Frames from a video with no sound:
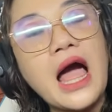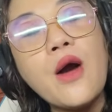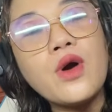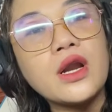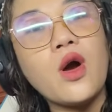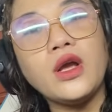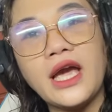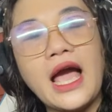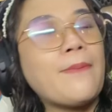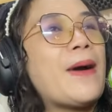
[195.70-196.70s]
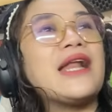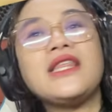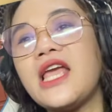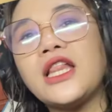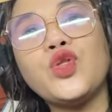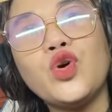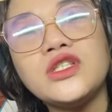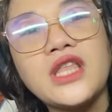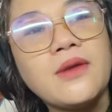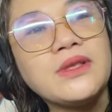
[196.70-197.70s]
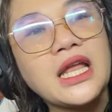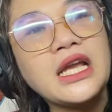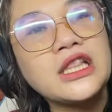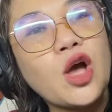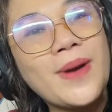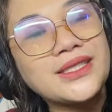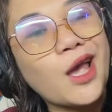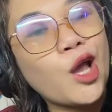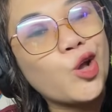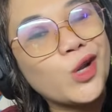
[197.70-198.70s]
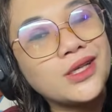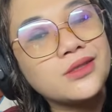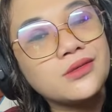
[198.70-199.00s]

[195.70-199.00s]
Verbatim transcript: flower oke okay, apa artinya tuh tadi mentari nggak tahu bahasa Inggris